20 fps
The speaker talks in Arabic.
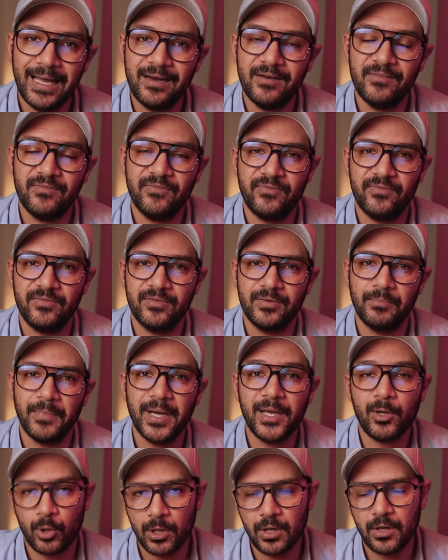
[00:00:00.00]
1000
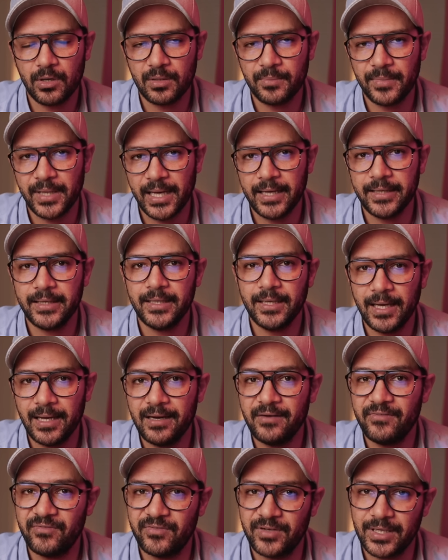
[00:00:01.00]
ما يقارب يعني
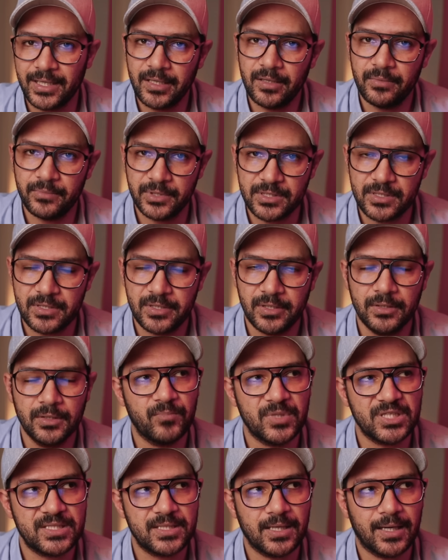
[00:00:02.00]
1000 جنيه مصري
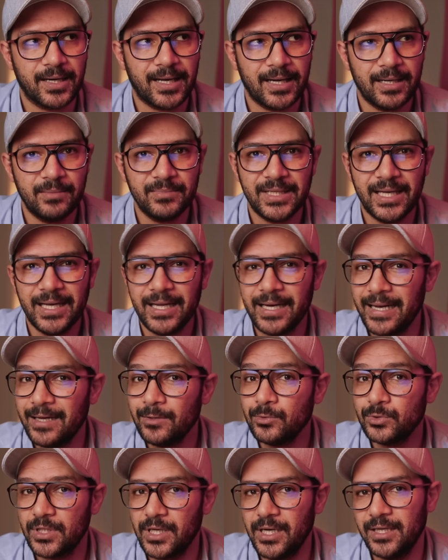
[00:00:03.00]
بس الكلام ده
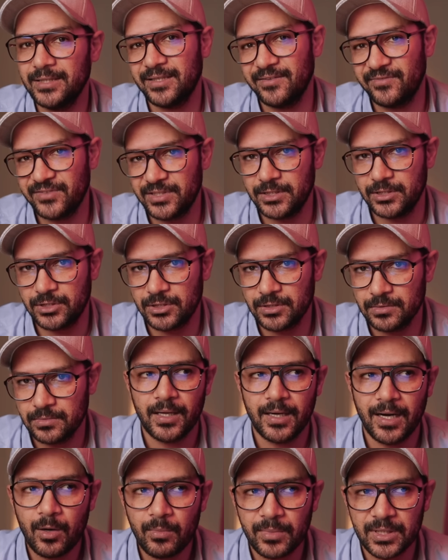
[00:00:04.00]
لو طلع تفتيش
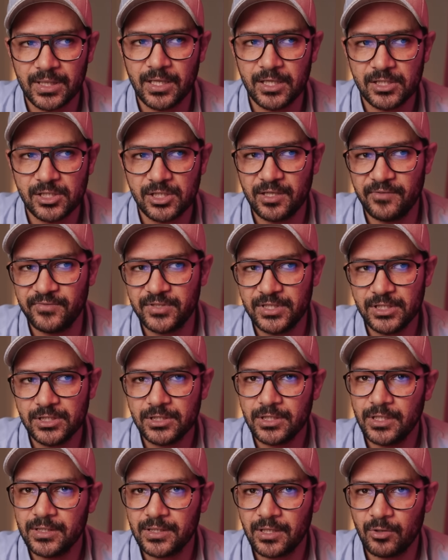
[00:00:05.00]
لو ما طلعش
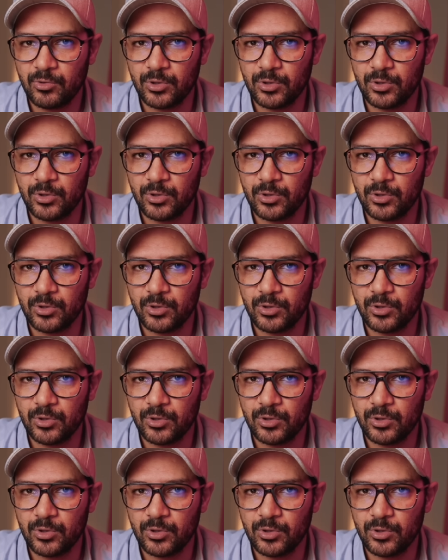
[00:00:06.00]
تفتيش انت